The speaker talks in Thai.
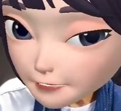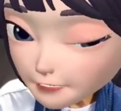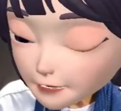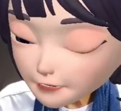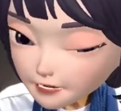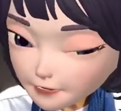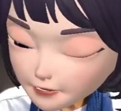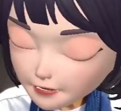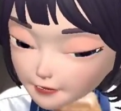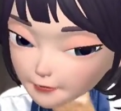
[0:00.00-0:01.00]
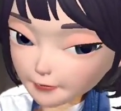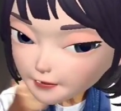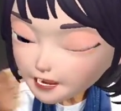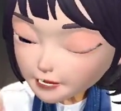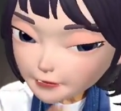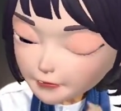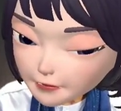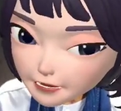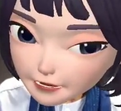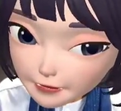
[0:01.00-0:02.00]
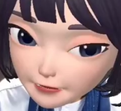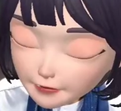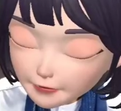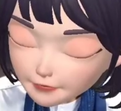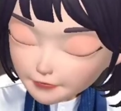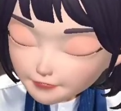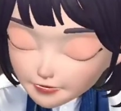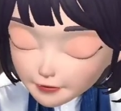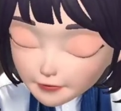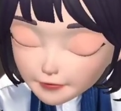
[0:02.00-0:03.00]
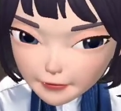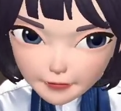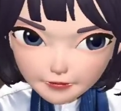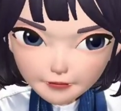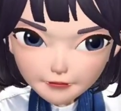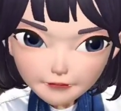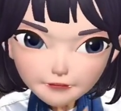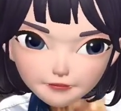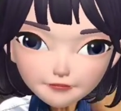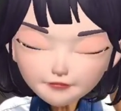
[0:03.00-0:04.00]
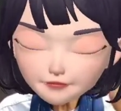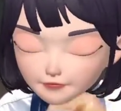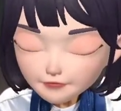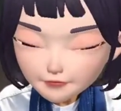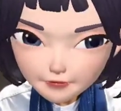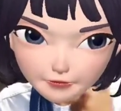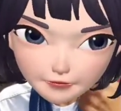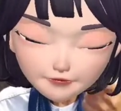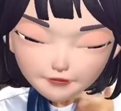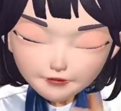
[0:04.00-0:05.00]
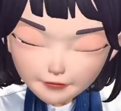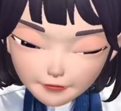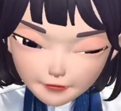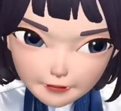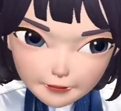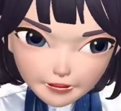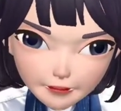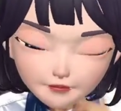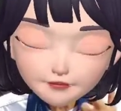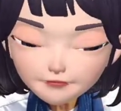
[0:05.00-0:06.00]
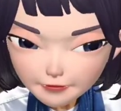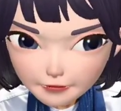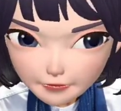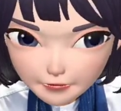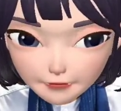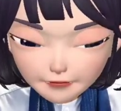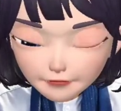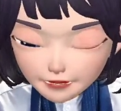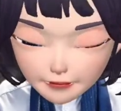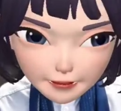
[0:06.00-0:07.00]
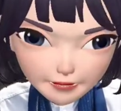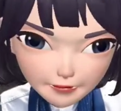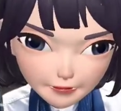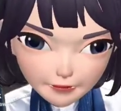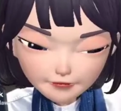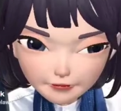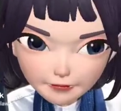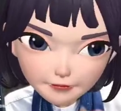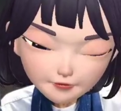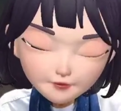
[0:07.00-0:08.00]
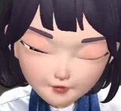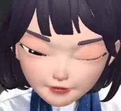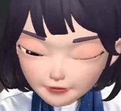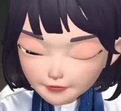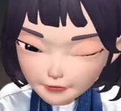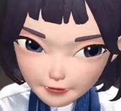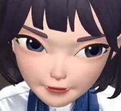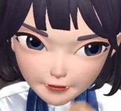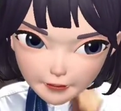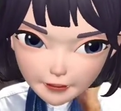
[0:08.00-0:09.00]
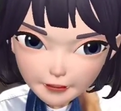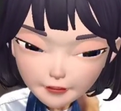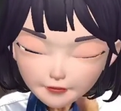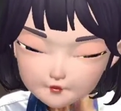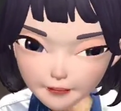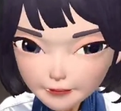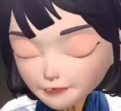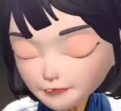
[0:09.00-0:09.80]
ไปใช้วิธีตรุมบอลกันแบบไหน จึงมีหนึ่งชีวิตเกิดขึ้นมาในท้องผ่านมาแล้วหนึ่งปี เอาละนั่นคือผลพวงเขาในเรื่องของเลือด